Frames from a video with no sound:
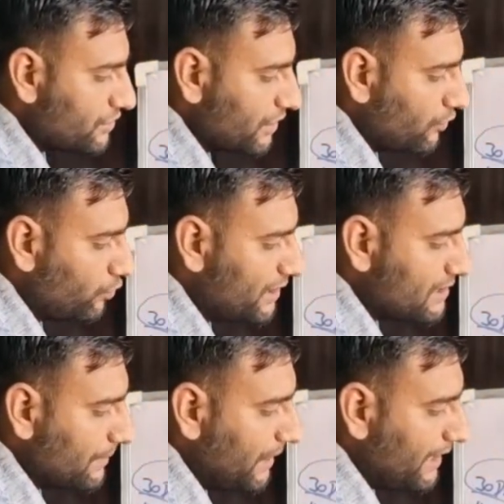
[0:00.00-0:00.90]

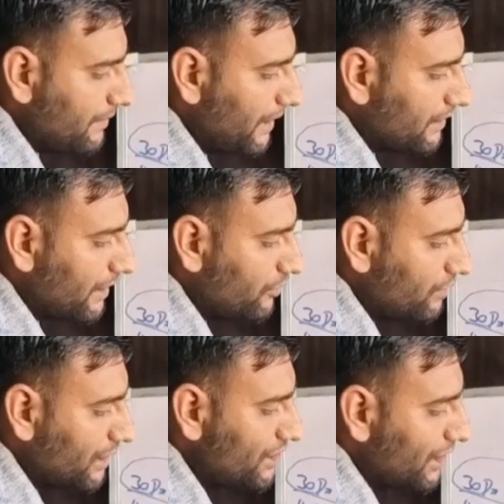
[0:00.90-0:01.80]
सर्कुलेट सप्लाई की बात करें
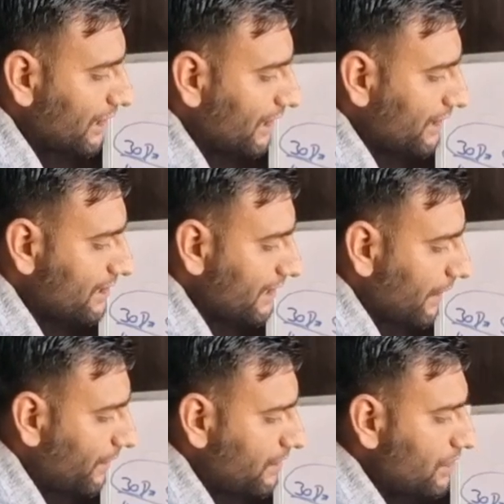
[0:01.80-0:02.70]
तो 10 ट्रिलियन की इसकी
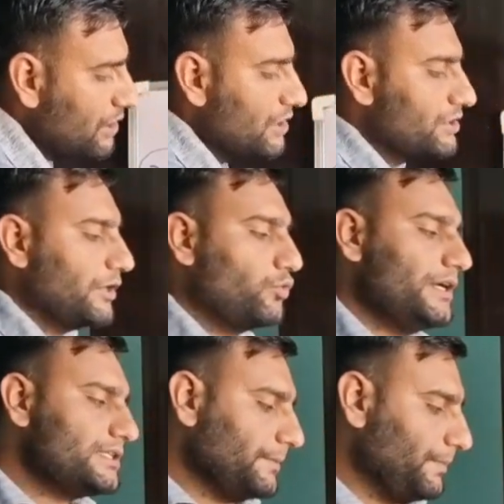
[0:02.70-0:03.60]
यहाँ पर
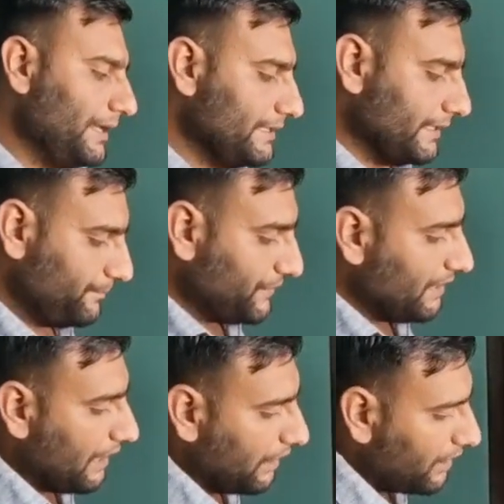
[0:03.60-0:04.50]
सर्कुलेट सप्लाई है
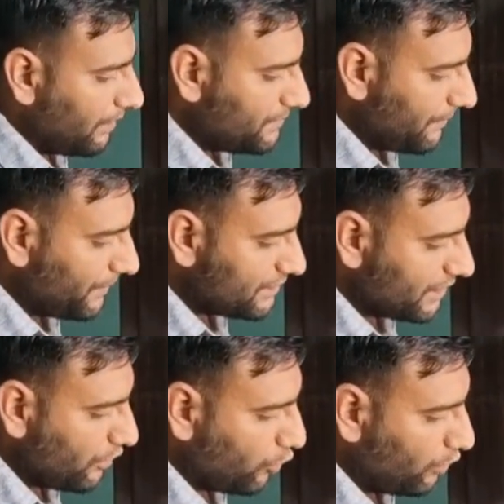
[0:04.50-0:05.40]
अगर हम यहाँ पर
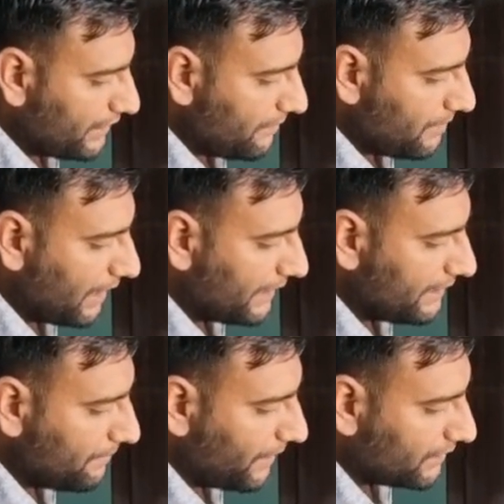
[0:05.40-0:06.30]
इसके ऑल टाइम
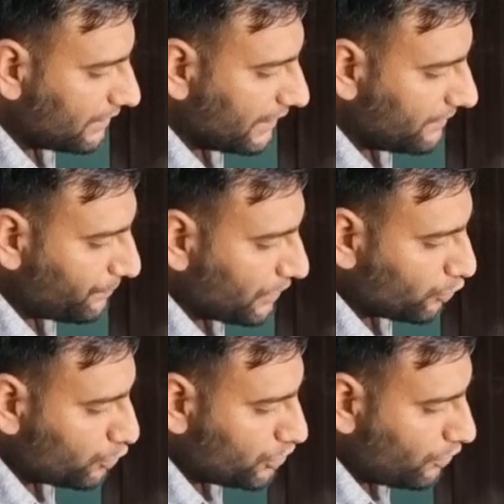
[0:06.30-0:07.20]
हाई की बात करें
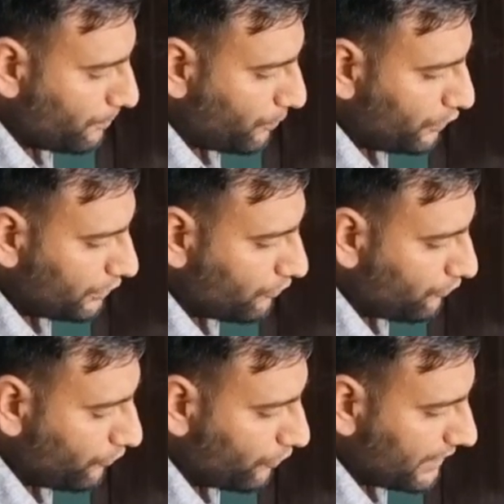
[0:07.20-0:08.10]
तो
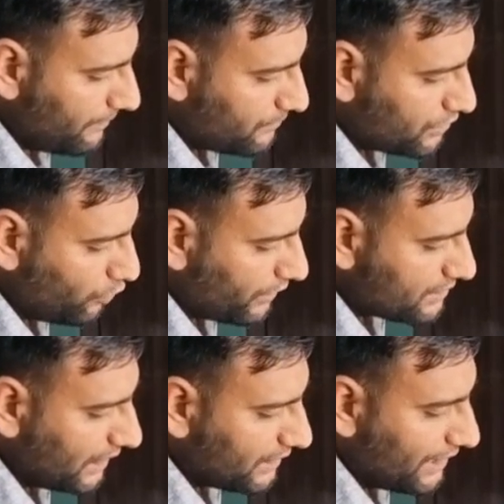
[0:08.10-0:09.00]
फोर टाइम जीरो
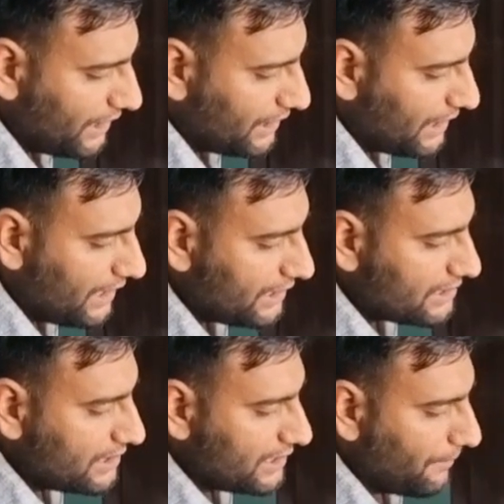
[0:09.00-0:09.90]
के साथ एट
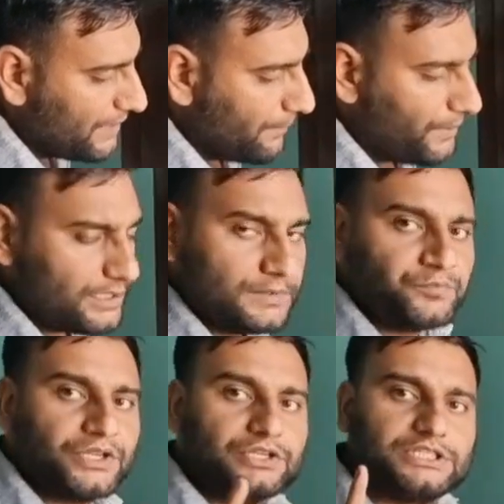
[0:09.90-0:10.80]
की सीरीज हमें यहाँ पर
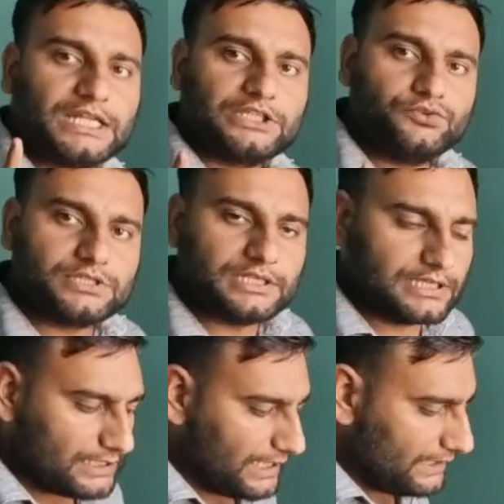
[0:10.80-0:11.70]
जाती हुई
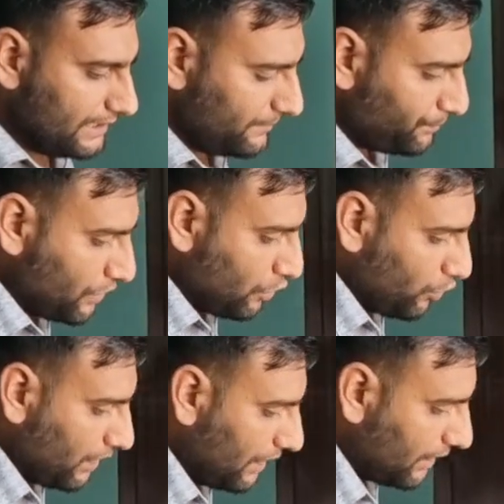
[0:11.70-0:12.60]
इसकी नजर आई थी
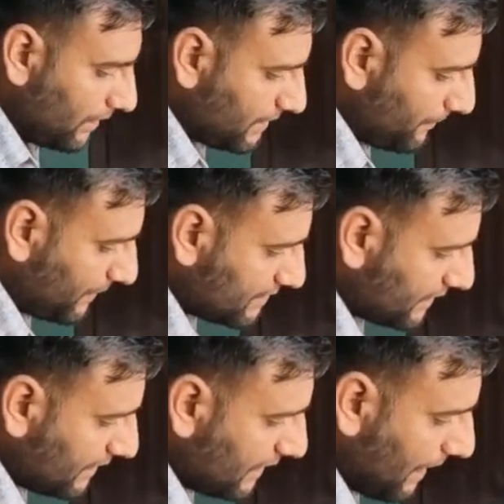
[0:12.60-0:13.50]
और अगर हम यहाँ पर
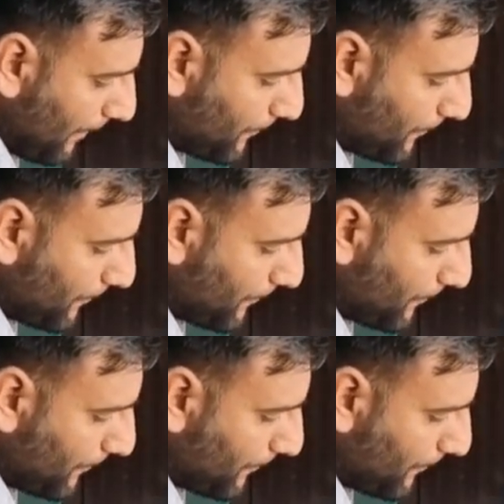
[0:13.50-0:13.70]
इसकी